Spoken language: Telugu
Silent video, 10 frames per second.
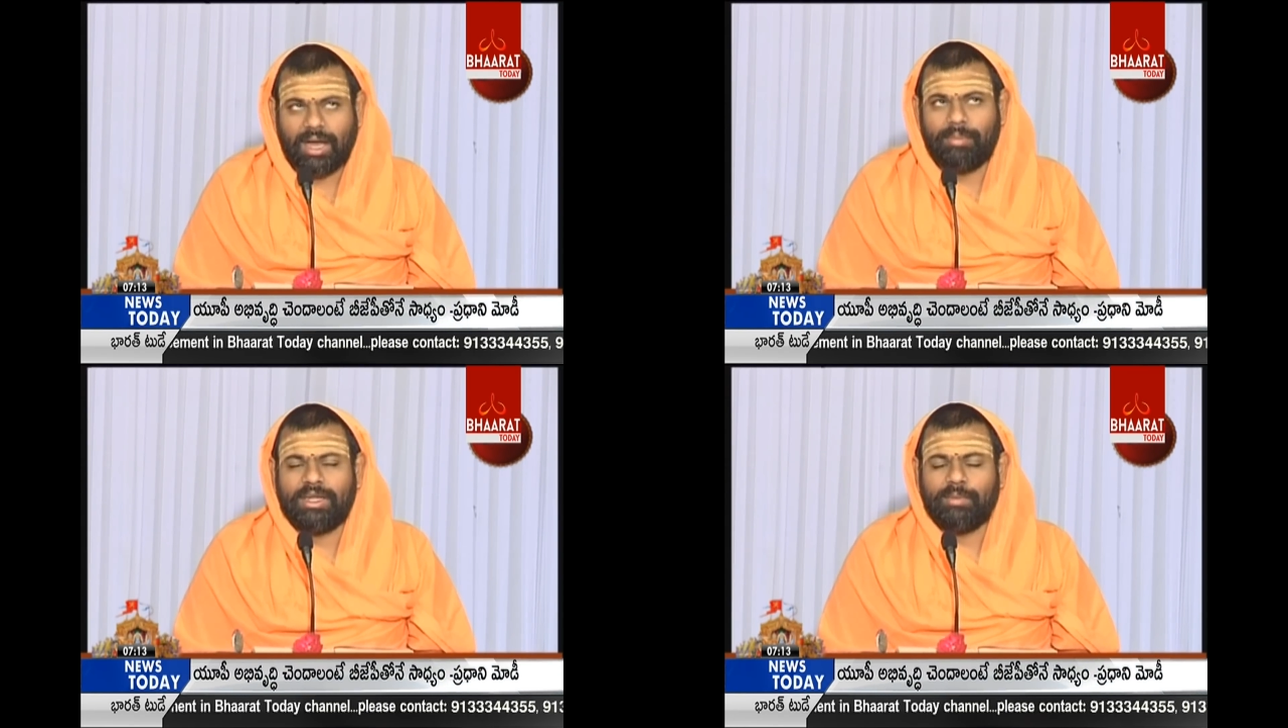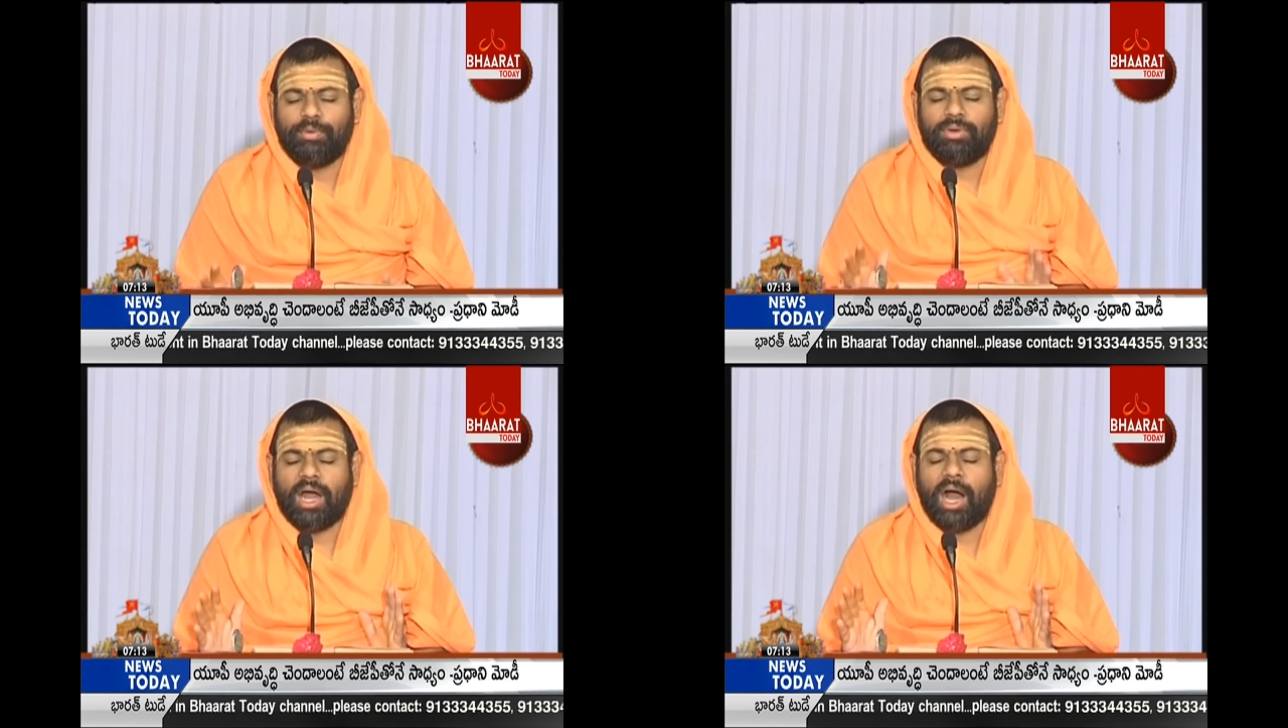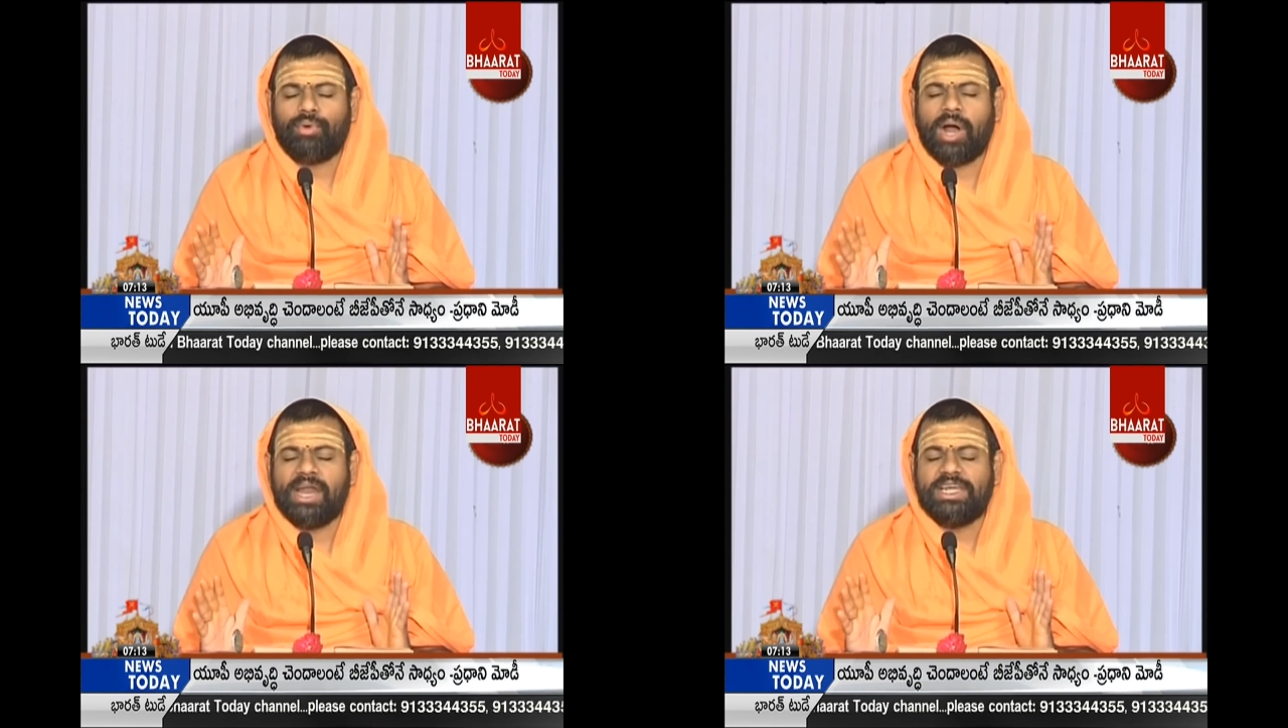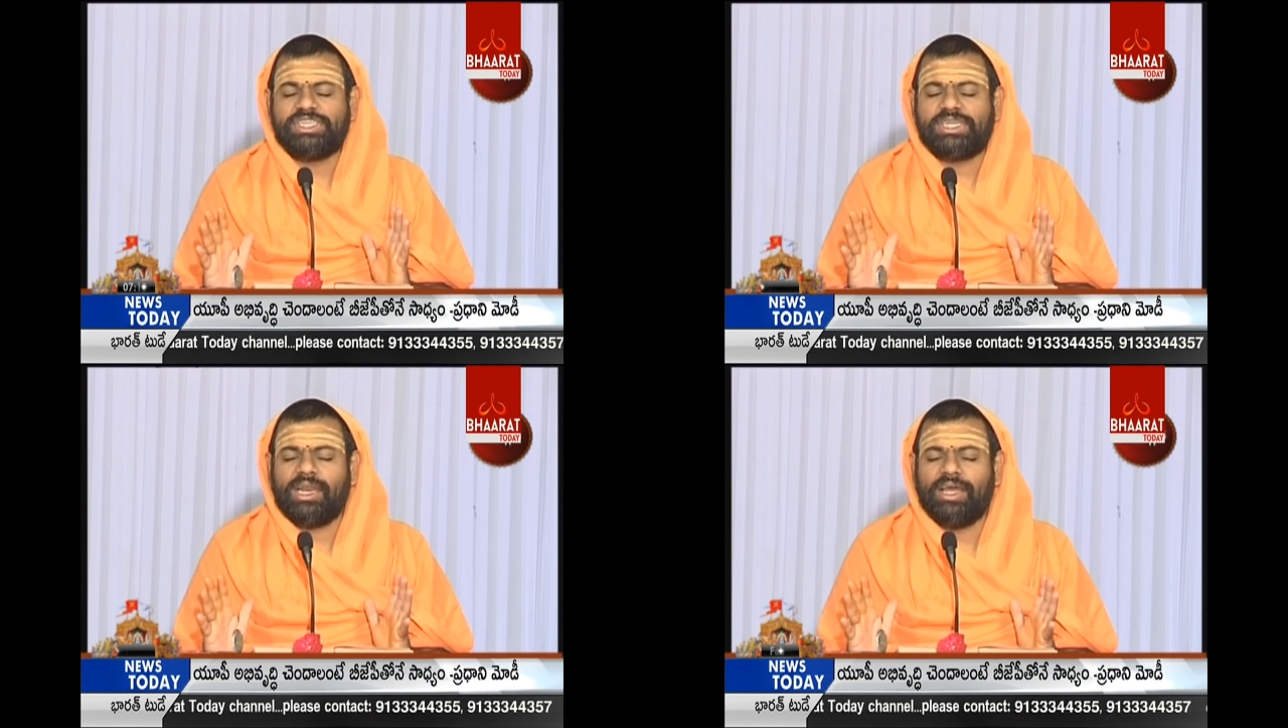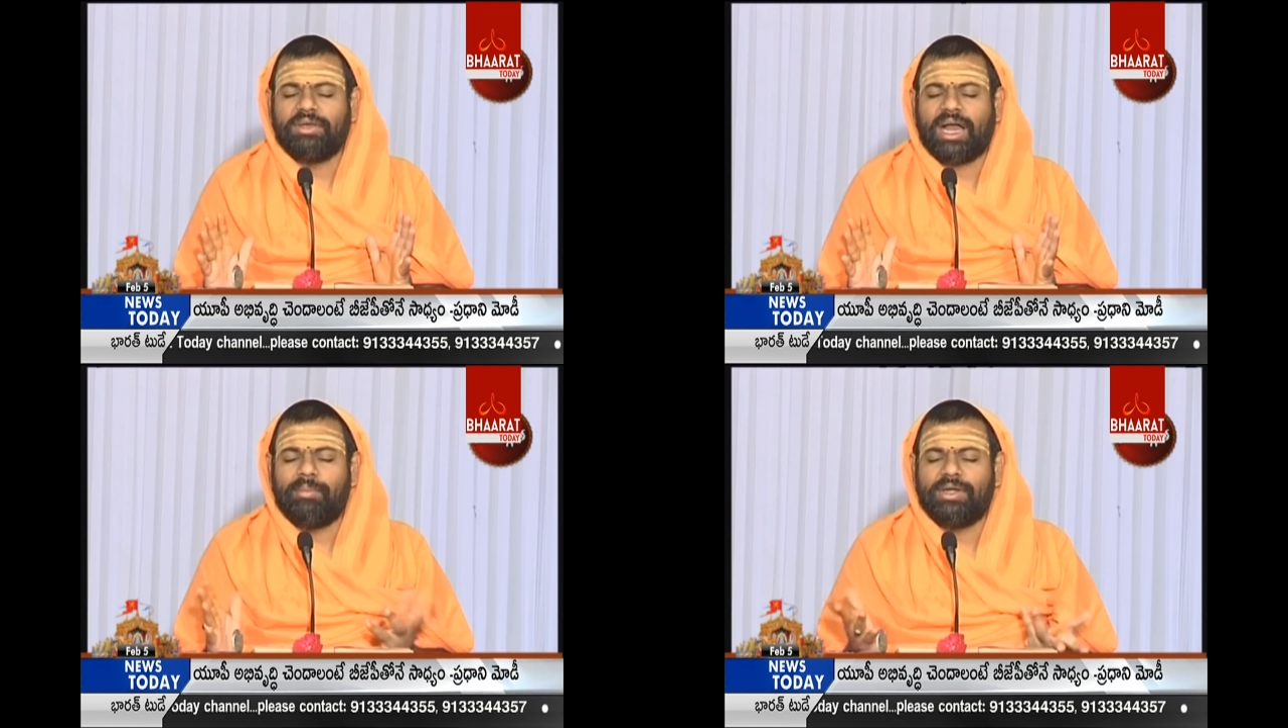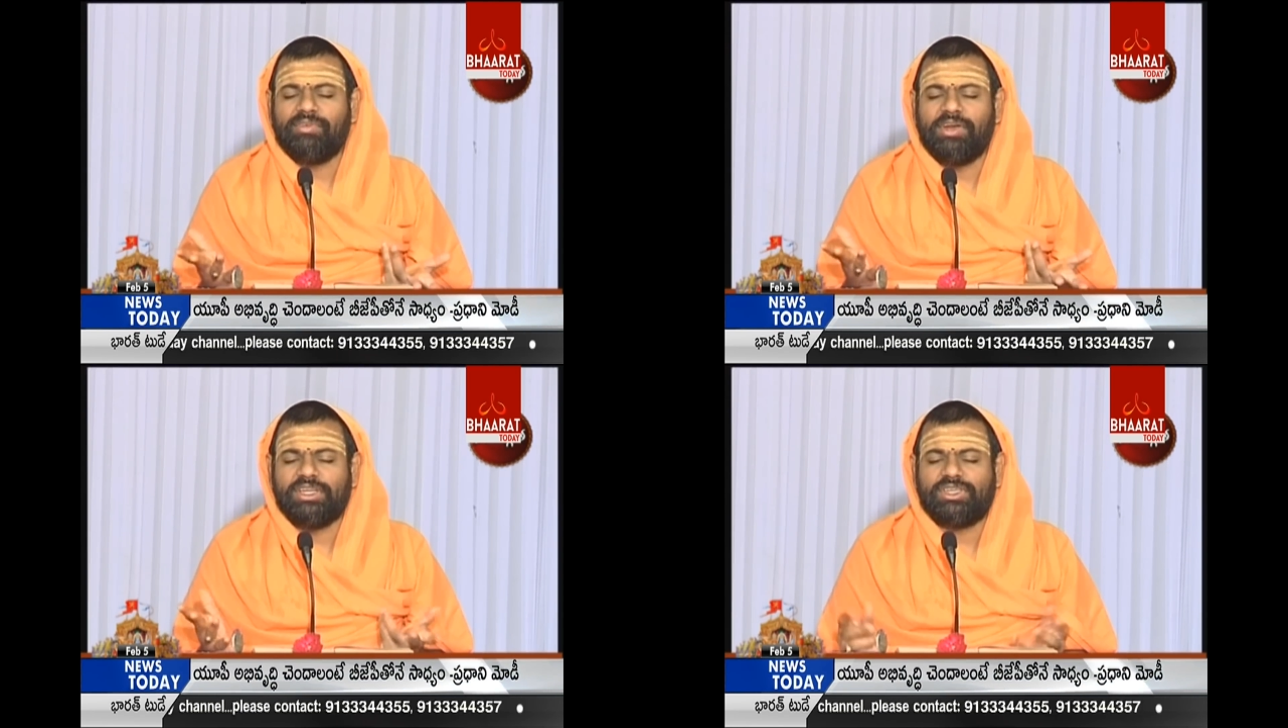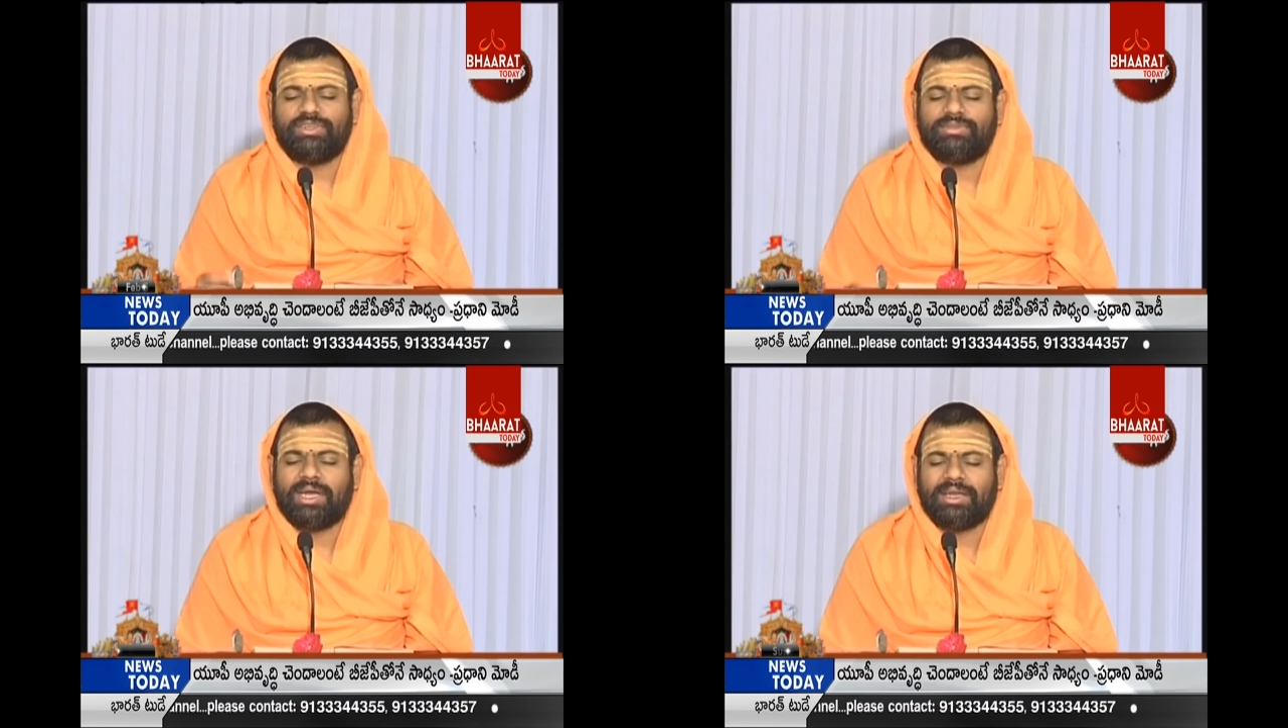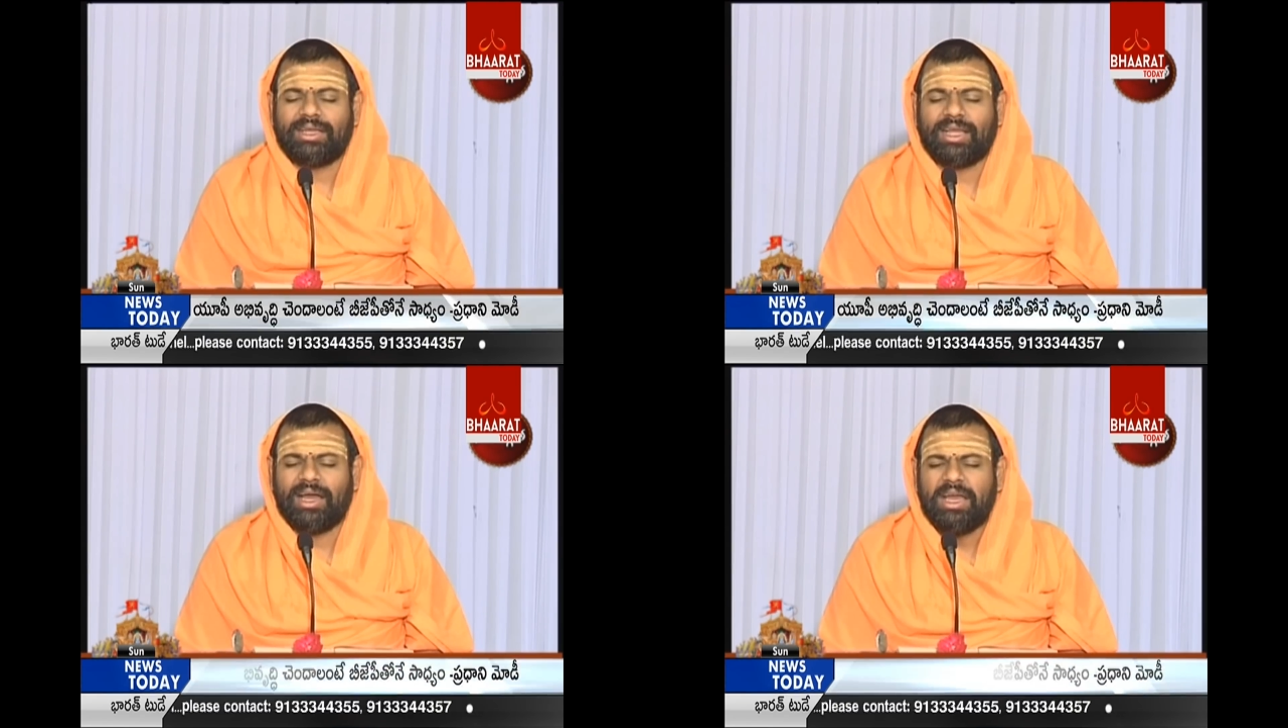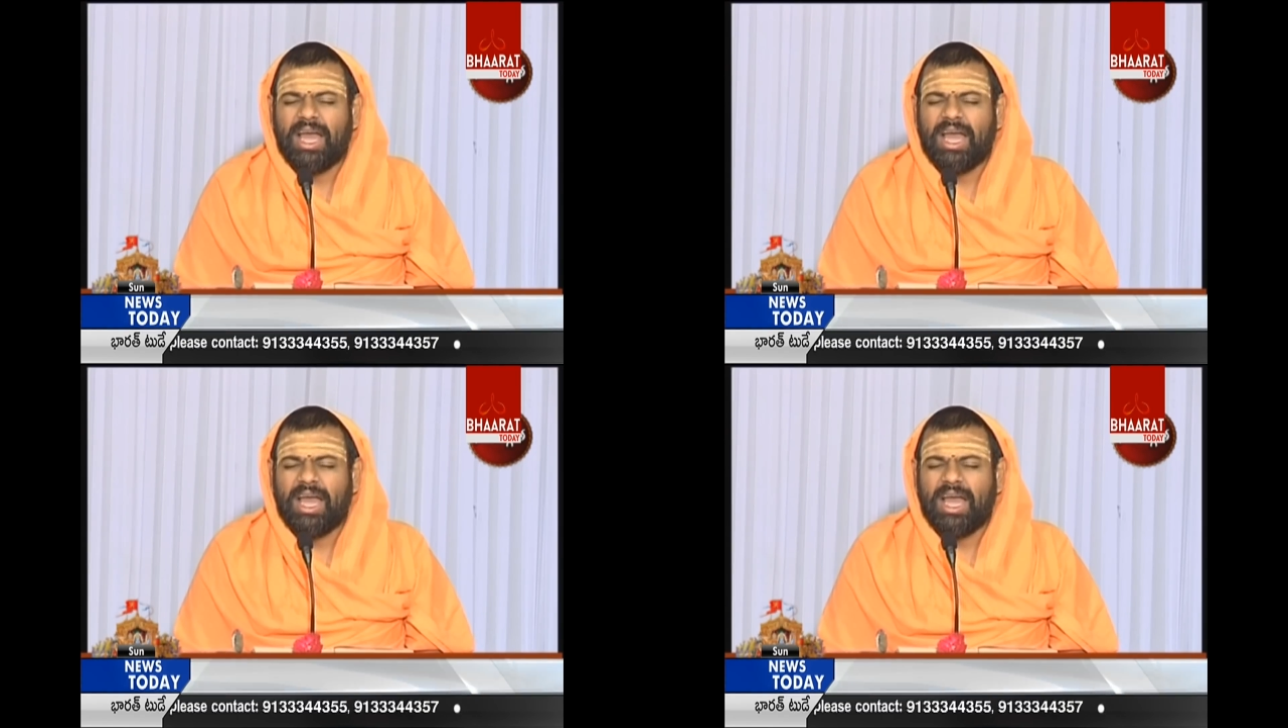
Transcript: కాబట్టి ఇప్పుడు నాకు ఆ నిష్ట లేదు కాబట్టి వీడి చేస్తున్నాడు కదా